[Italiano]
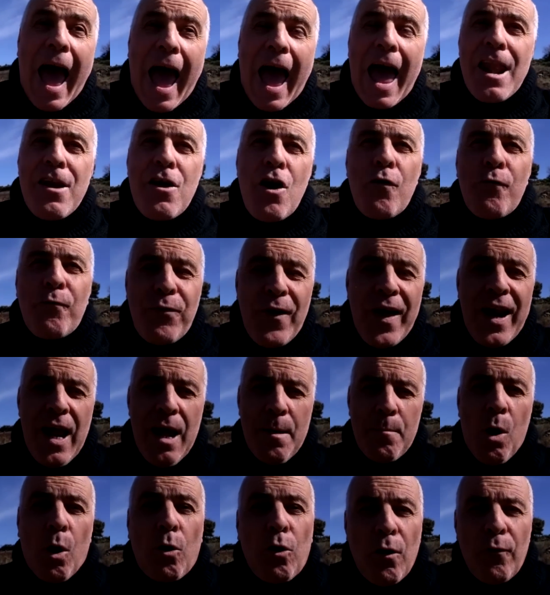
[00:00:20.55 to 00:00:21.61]
e non
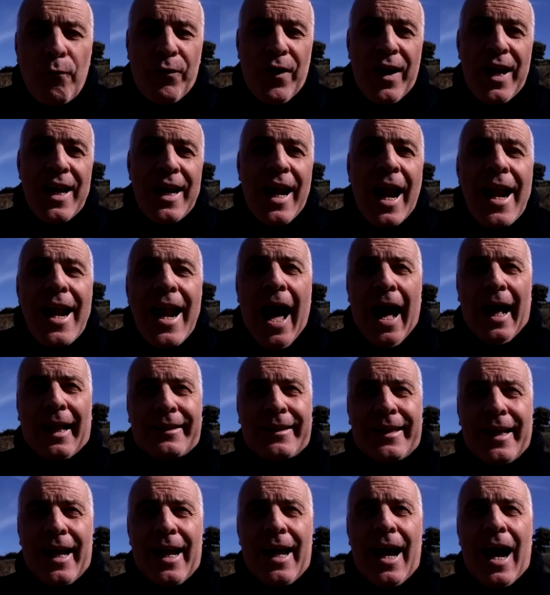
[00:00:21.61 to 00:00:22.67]
faremo conferire il
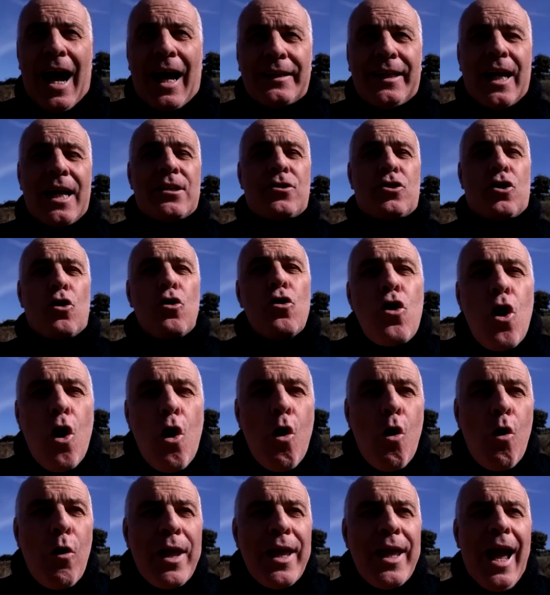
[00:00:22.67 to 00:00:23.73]
latte adesso
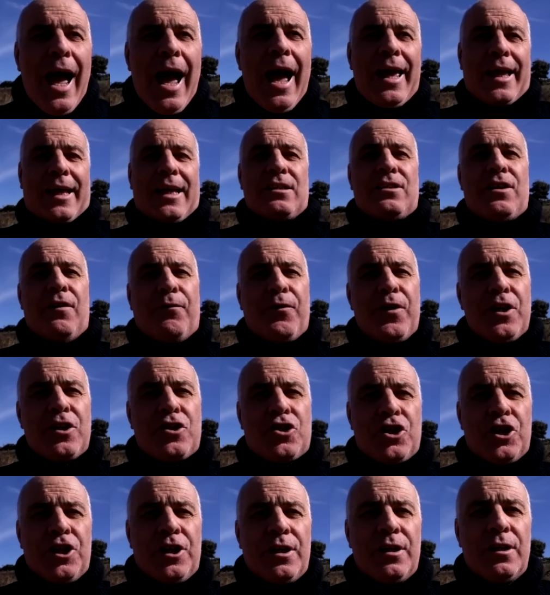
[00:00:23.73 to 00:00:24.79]
noi ai
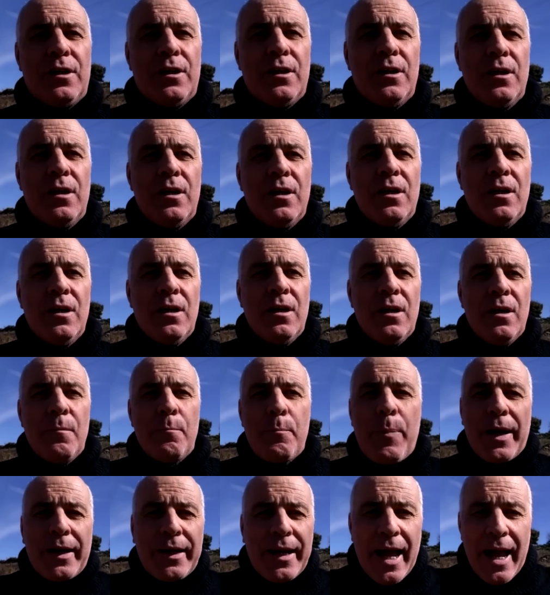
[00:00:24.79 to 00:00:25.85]
caseifici,
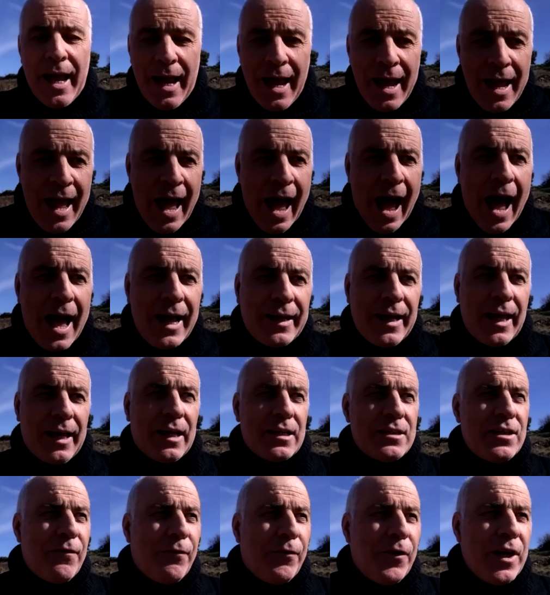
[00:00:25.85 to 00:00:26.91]
perché anche i
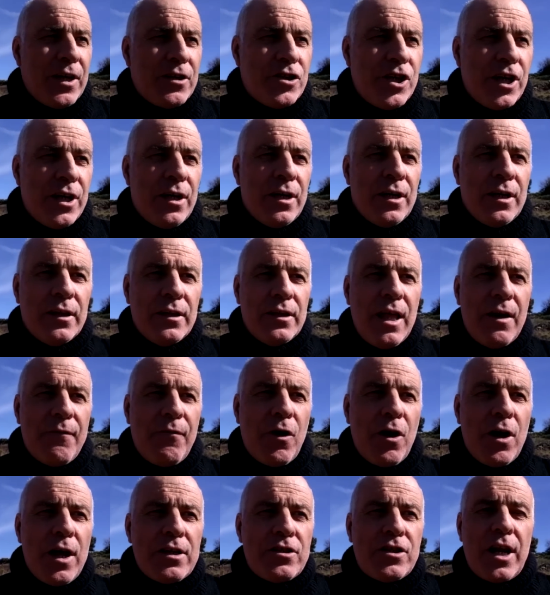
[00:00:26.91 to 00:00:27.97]
caseifici
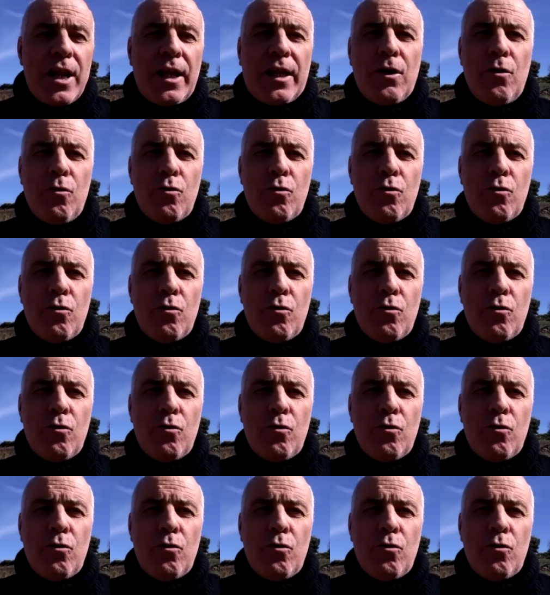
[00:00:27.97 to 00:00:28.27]
devono essere